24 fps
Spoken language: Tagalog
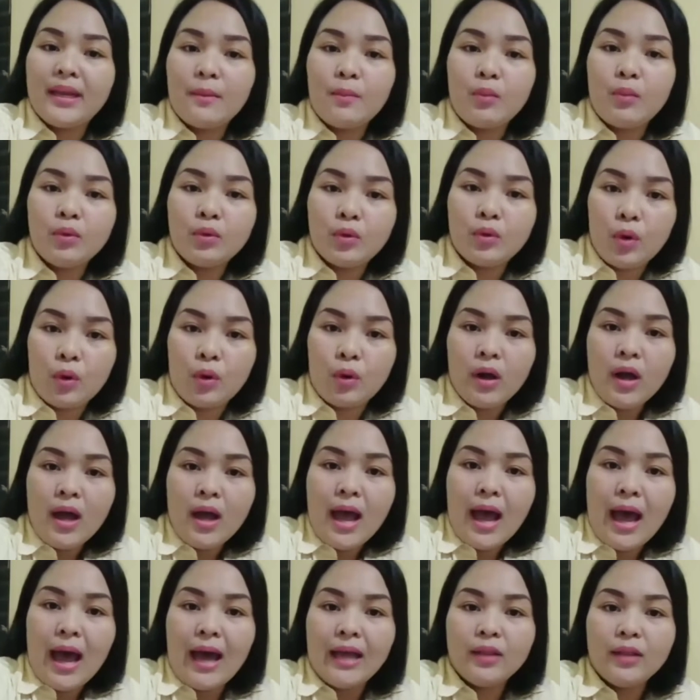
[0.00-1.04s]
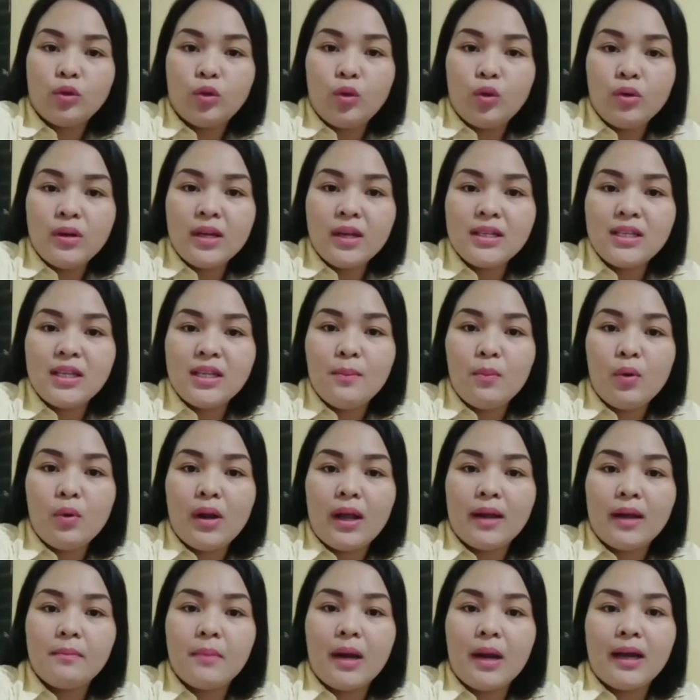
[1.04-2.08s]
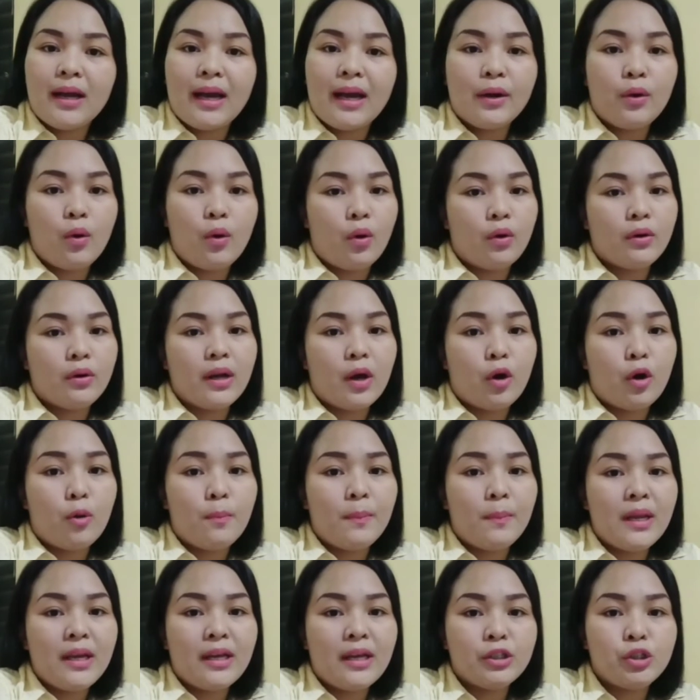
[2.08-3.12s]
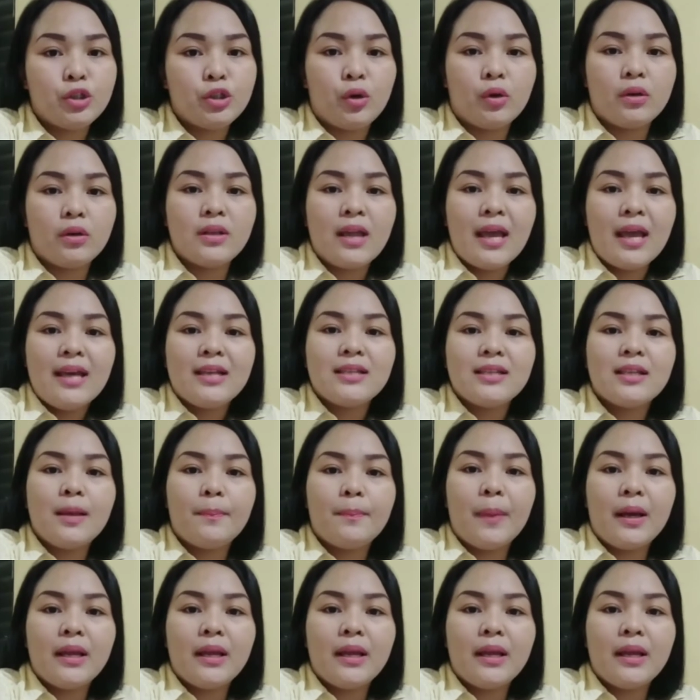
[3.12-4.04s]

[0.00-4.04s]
ng mundo at doon nagsimulang magkaroon ng komplikasyon sa